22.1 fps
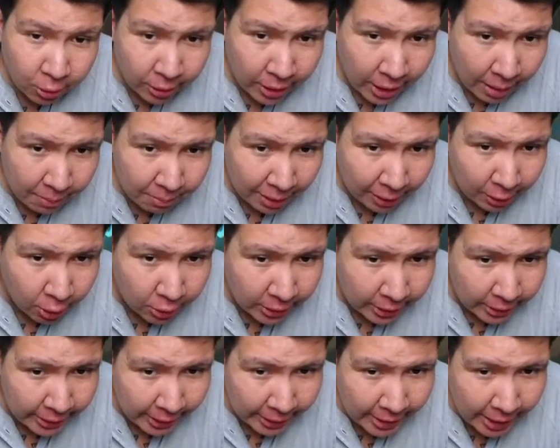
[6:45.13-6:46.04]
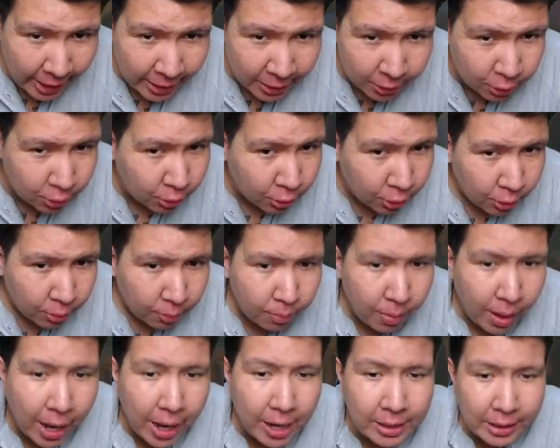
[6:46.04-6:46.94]
ya balon gedenya itu
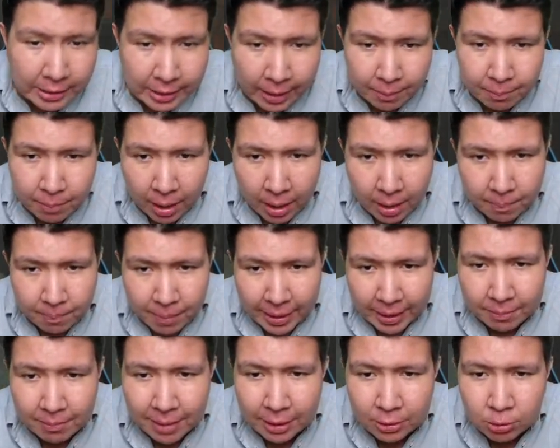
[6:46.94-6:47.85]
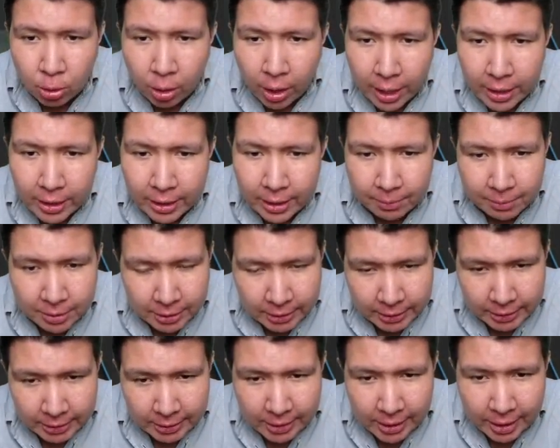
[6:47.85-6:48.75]
bakal ditembak pakai bazookanya
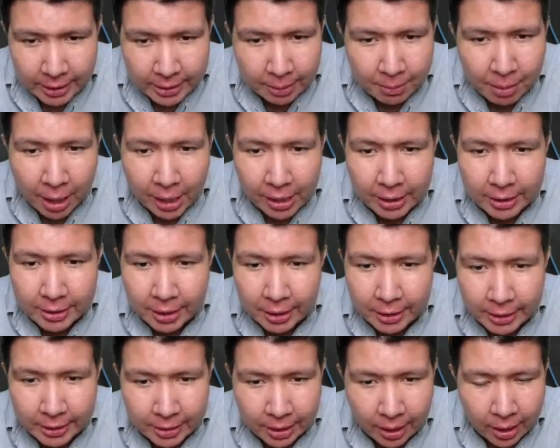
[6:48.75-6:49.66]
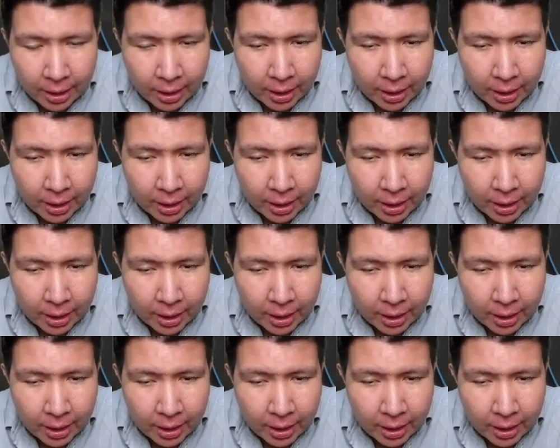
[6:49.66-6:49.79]
Nemesis dan dia bakal ngejar kita.